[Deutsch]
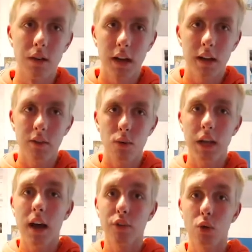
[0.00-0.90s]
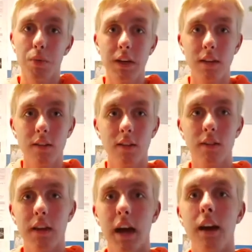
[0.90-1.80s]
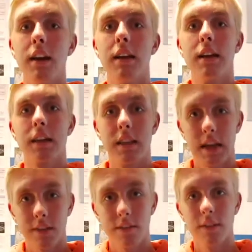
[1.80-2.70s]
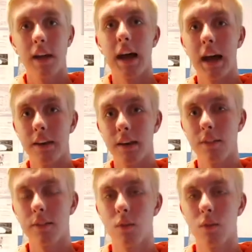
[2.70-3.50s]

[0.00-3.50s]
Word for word: Also Jahresrückblick dieses Jahr ganz anders.